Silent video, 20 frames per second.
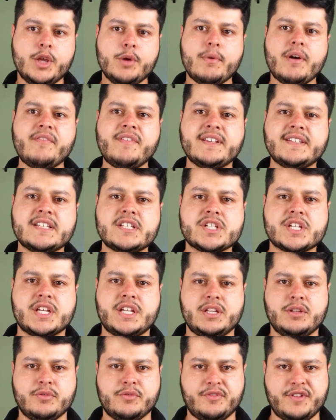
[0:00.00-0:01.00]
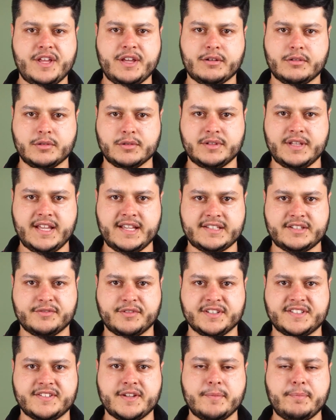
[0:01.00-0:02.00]
E uma vez adquirindo um veículo desse,
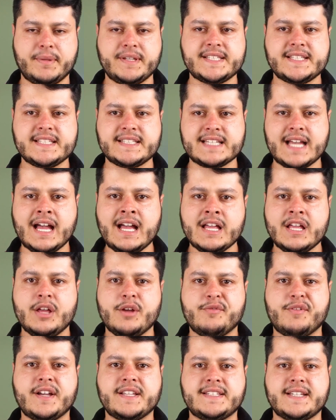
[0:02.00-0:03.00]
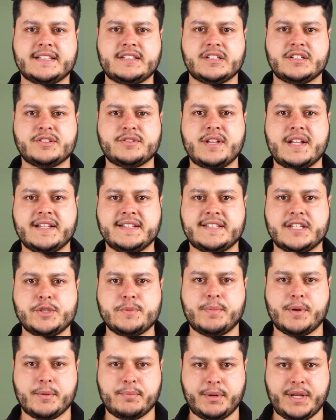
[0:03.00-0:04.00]
você vai precisar fazer a transferência
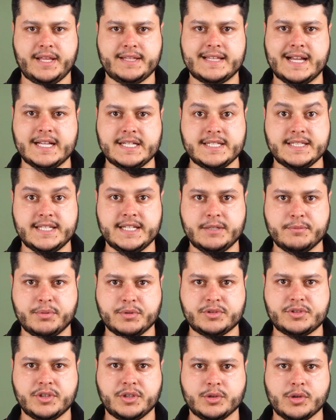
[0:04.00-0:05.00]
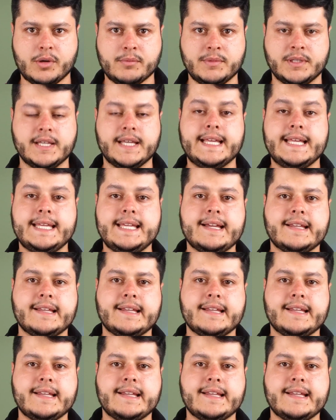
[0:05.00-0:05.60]
de propriedade dele para o seu nome.